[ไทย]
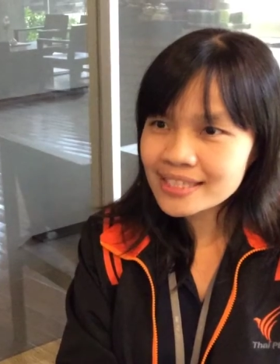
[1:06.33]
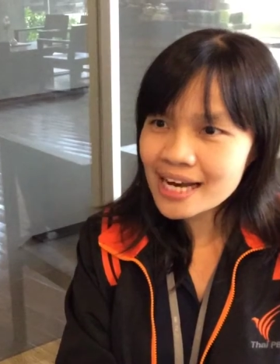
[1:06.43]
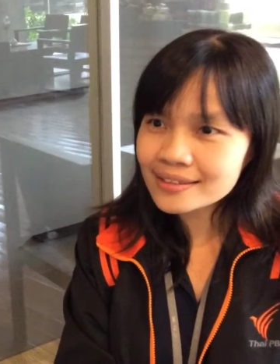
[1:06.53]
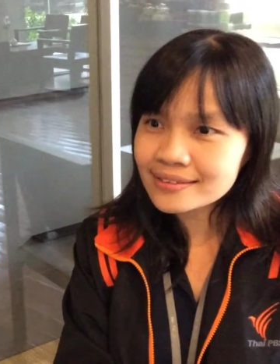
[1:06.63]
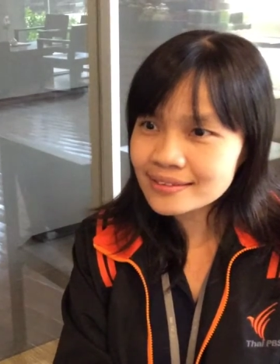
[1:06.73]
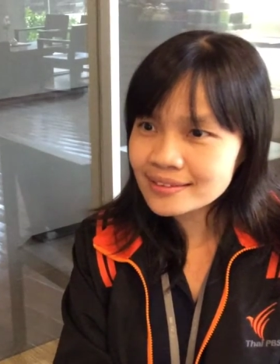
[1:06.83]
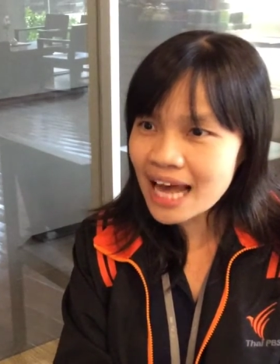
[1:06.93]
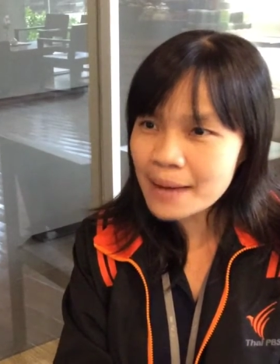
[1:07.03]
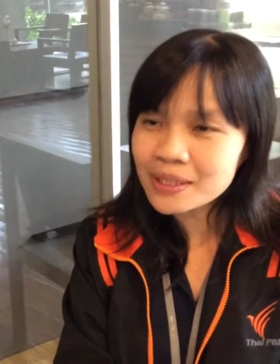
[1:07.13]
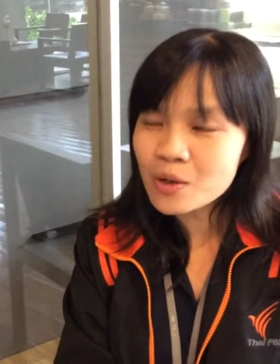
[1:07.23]
อยากท
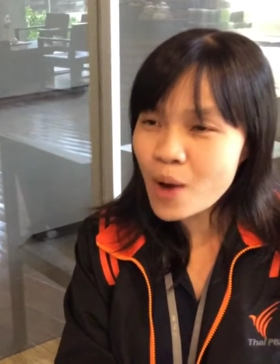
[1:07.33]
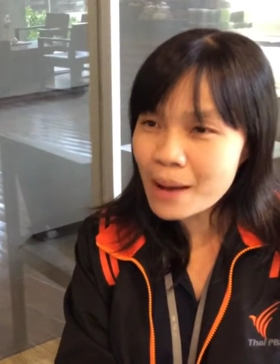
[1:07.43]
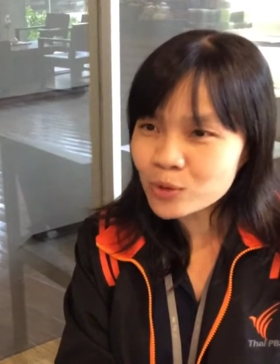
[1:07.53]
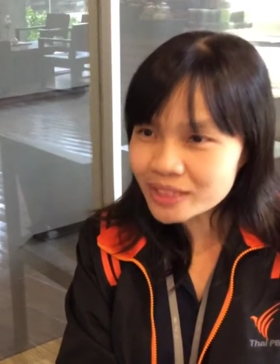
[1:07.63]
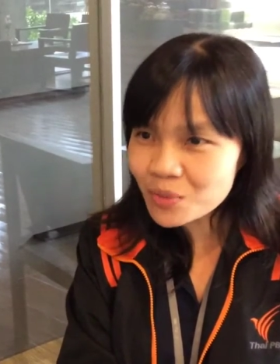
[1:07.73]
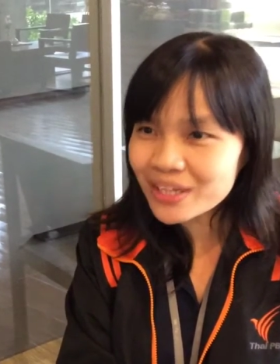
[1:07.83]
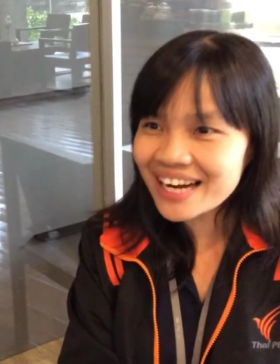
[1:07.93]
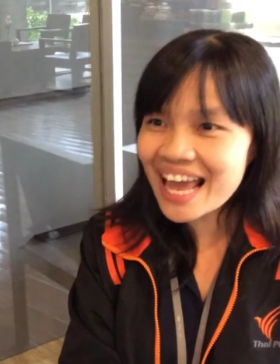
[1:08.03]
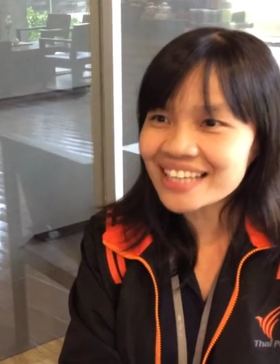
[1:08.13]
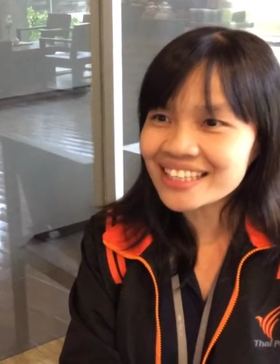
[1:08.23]
ราบถึงความรู้สึกวัน
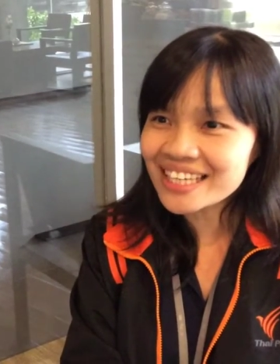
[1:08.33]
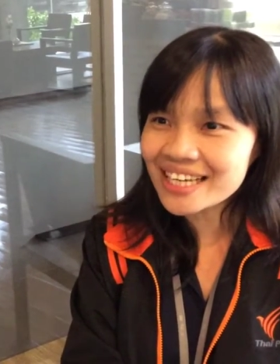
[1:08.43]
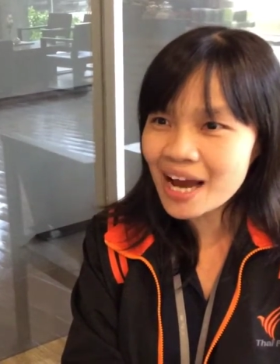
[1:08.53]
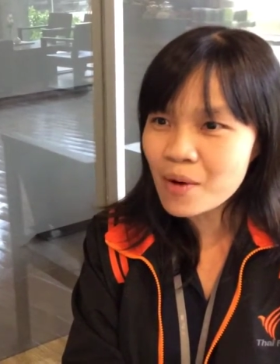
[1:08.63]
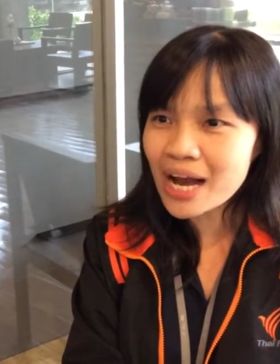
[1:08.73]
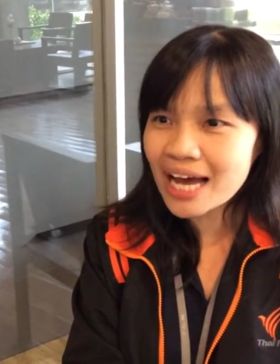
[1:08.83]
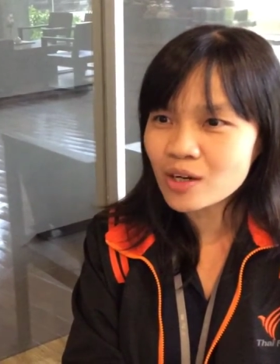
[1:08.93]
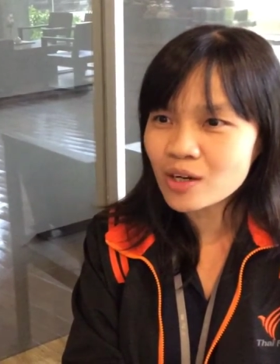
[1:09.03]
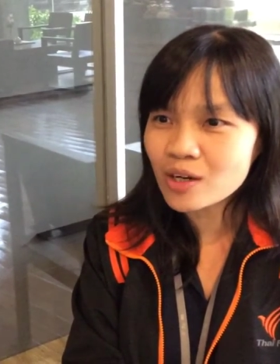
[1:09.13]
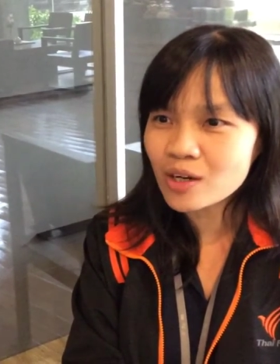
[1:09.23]
แรกที่เข้าการ
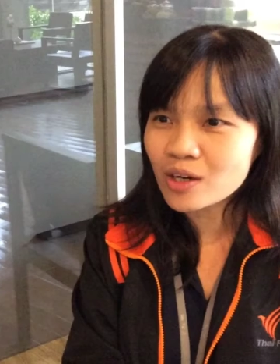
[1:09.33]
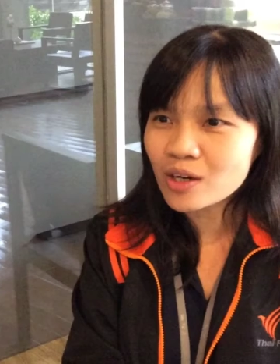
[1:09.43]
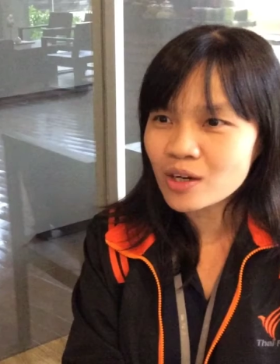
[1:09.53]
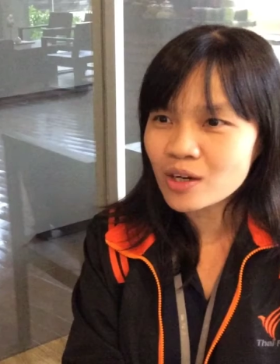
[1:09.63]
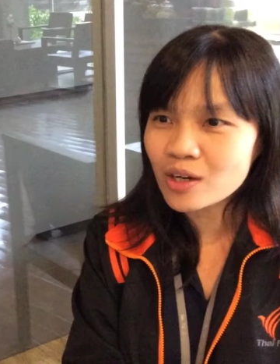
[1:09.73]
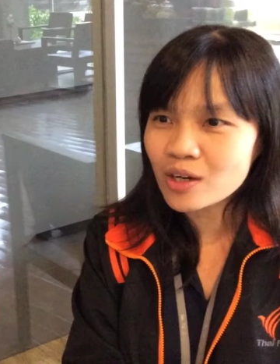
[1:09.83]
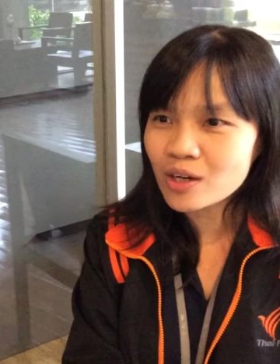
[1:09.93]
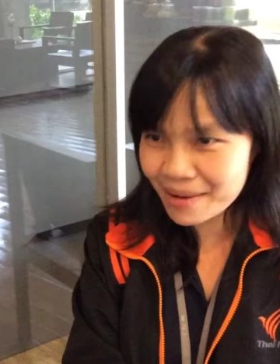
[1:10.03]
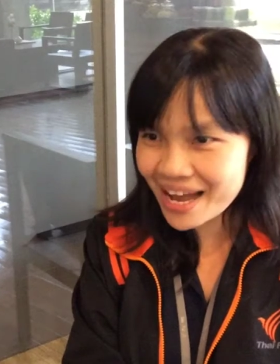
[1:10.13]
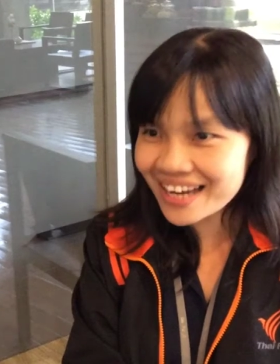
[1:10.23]
อบรมอะค่ะเป็นยังไง
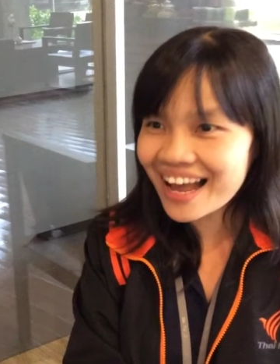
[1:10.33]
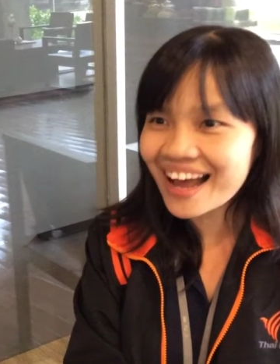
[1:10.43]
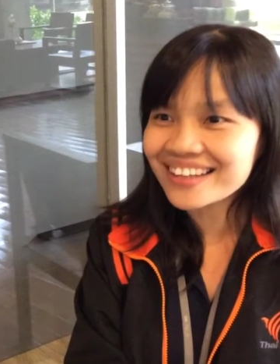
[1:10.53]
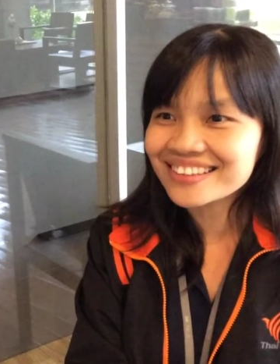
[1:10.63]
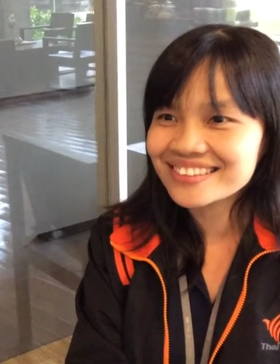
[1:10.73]
บ้างคะ